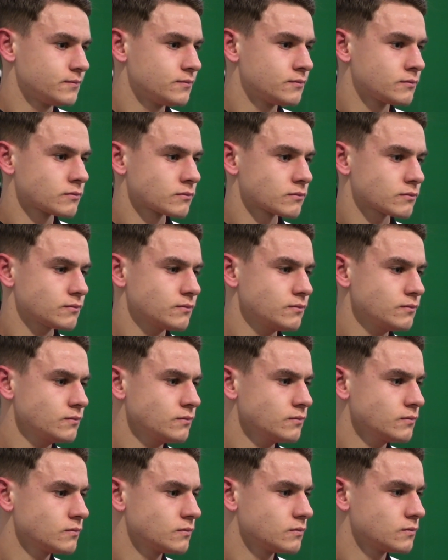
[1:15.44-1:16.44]

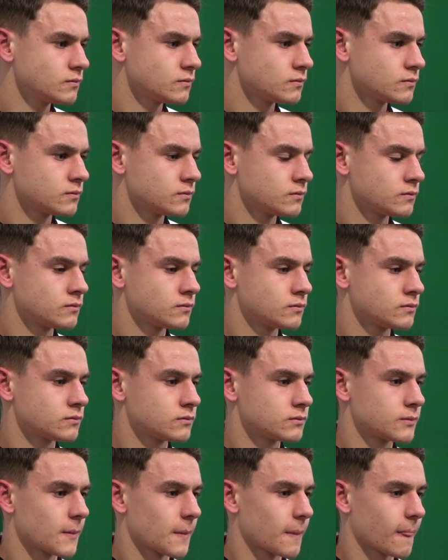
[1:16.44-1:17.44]
Mm, trochę
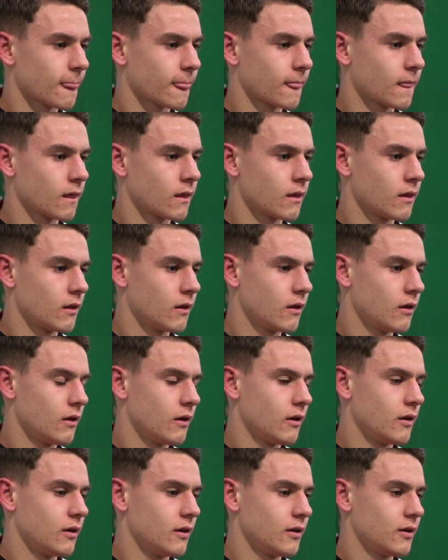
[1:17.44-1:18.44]
pytanie bardziej luźne.
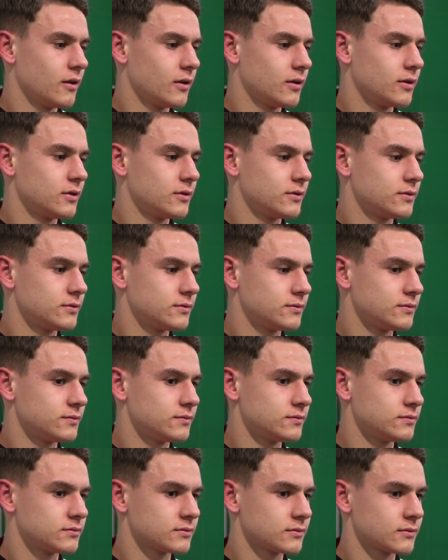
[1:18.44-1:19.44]
Ulubiona potrawa na
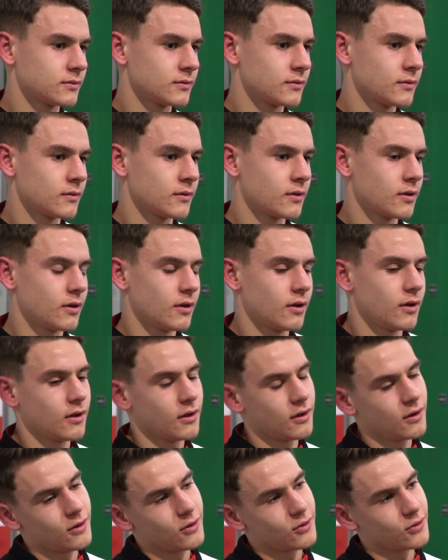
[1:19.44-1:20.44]
święta?
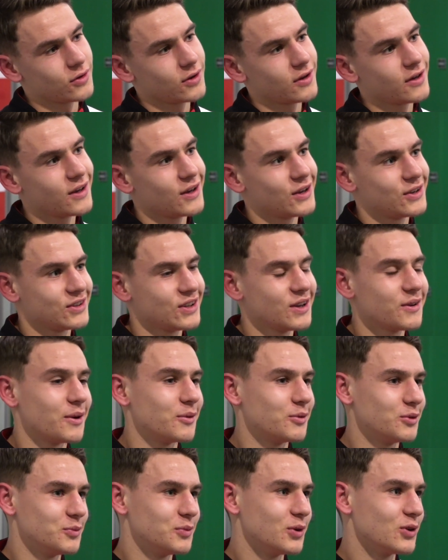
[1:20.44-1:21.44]
Ojej, nie
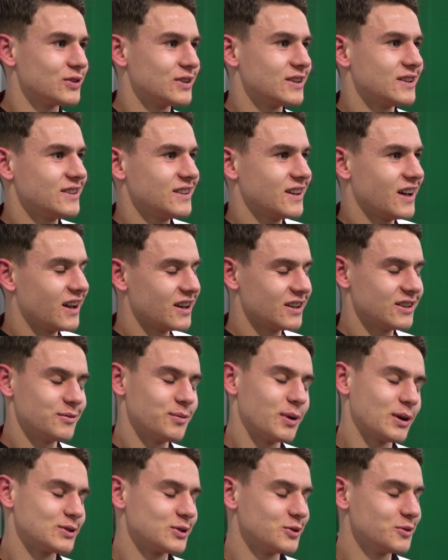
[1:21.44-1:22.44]
mam ulubionej, ale
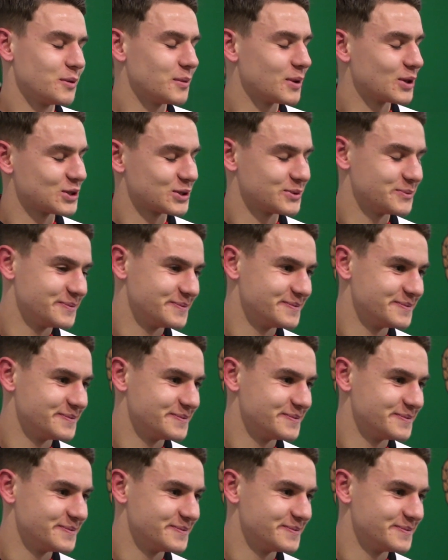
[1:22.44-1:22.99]
bardzo lubię barszcz.